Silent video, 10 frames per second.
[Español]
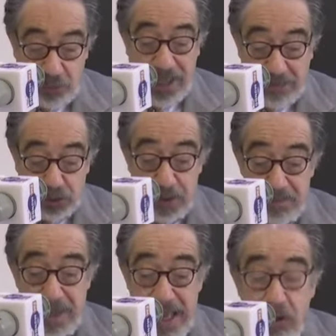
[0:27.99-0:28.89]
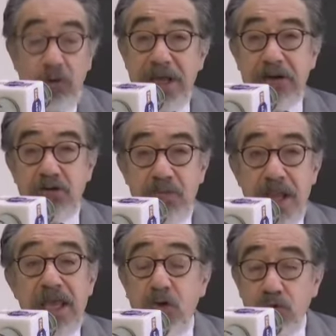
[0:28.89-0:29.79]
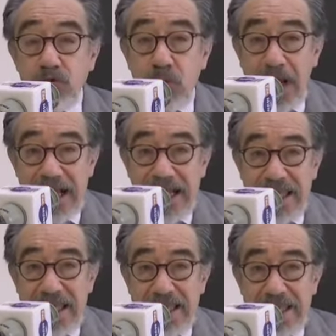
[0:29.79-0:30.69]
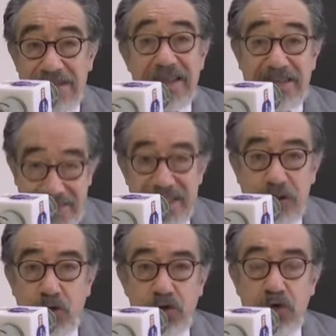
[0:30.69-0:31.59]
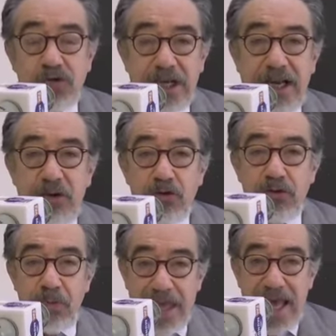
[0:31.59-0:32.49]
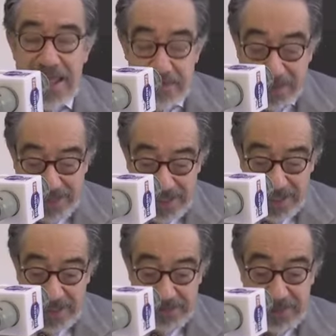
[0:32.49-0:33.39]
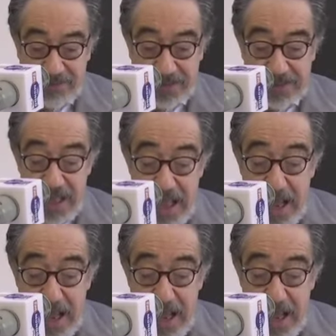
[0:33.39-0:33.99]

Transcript: Veamos, el gobierno y junto a él quienes sí conocen la economía y manejan las cifras,